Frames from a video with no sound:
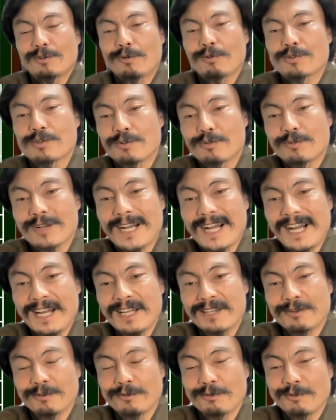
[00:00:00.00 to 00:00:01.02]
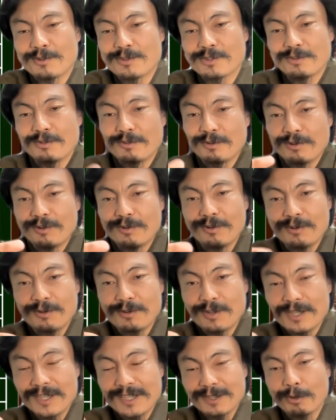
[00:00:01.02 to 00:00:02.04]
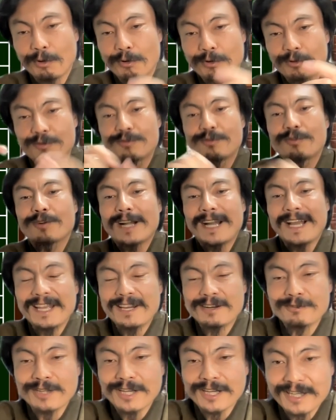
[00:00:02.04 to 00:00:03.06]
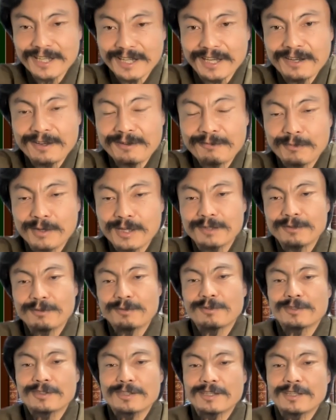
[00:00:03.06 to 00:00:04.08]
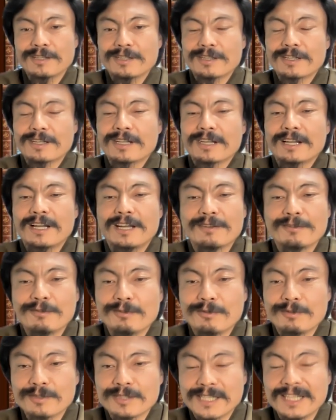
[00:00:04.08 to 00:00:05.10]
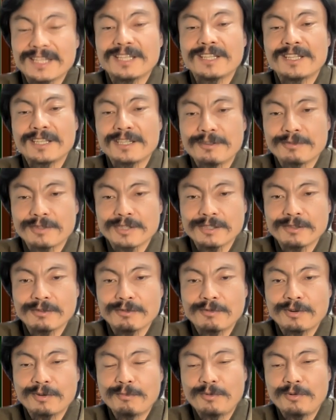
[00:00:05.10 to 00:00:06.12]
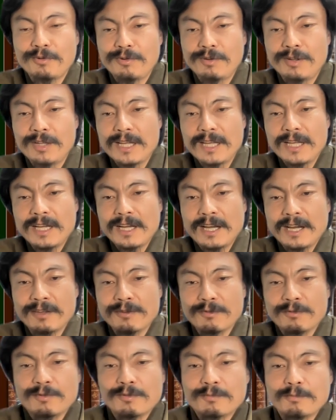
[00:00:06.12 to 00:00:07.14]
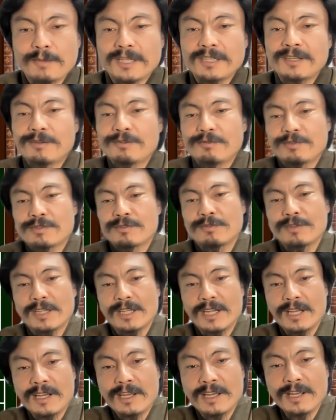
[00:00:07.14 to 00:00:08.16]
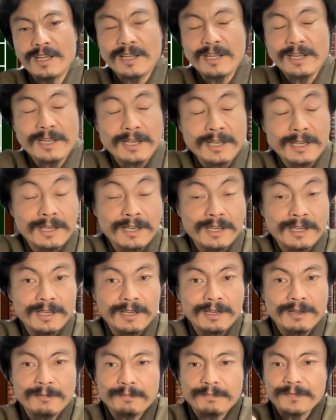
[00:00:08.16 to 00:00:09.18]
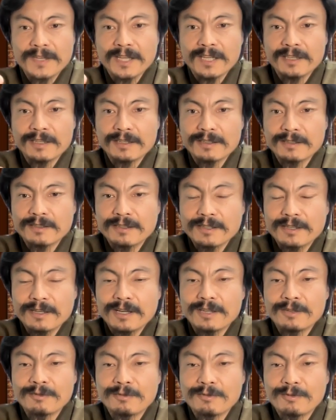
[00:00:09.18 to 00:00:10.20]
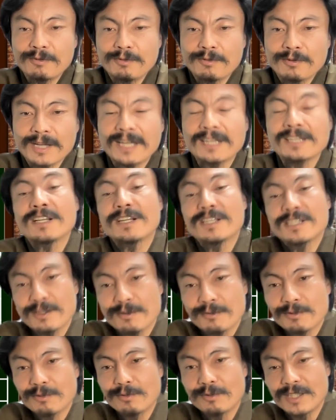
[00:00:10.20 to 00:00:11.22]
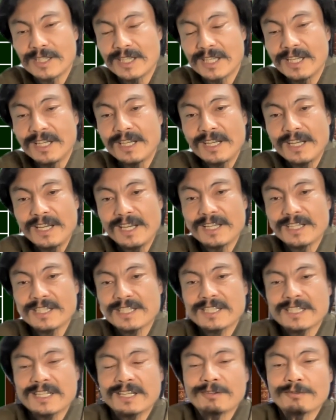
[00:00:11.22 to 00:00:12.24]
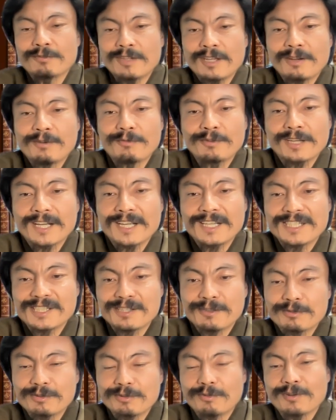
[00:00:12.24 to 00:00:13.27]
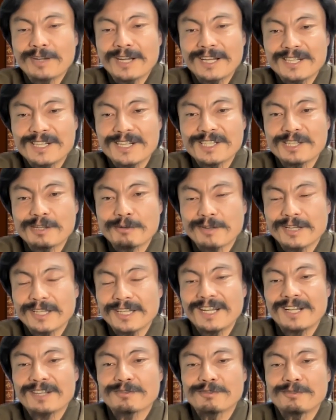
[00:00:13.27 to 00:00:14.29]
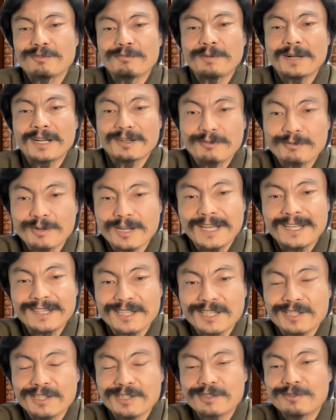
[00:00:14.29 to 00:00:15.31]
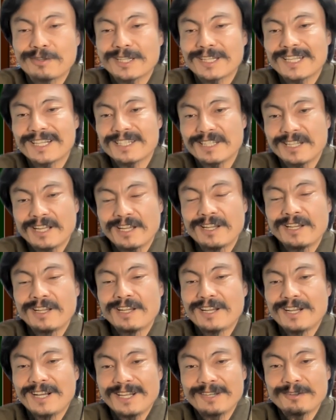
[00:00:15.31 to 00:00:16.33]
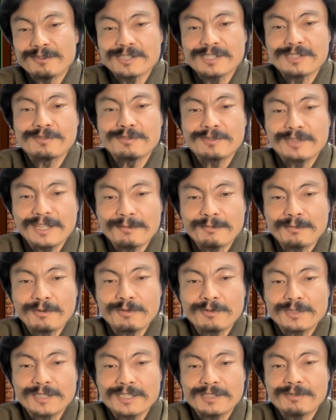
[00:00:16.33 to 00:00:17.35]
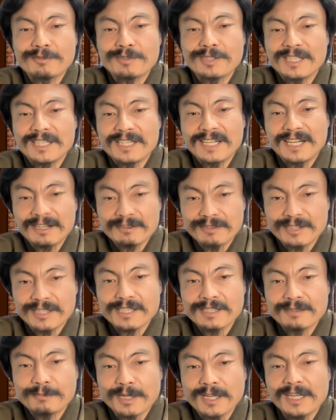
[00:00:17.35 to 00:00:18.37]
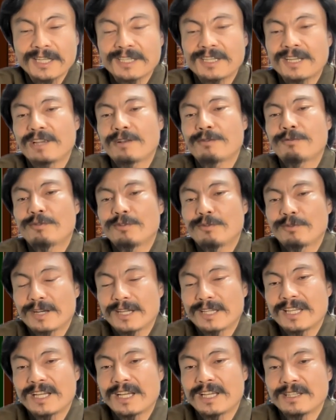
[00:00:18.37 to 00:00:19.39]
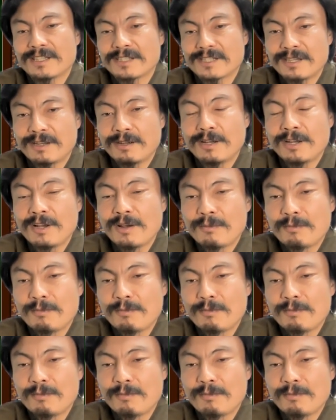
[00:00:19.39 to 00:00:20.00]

とそのカードのその登録を変えるだけで、まあ、あのあの設定できるんですけど、これもあのマニュアルを作ってね、えー、なんだあの管理会社の人に、えー、ちゃんとね、お願いしておくと、管理会社の方がその番号を変えてくれたりね、あのするんで、もう非常に楽です。まあ、鍵変更量がないですね。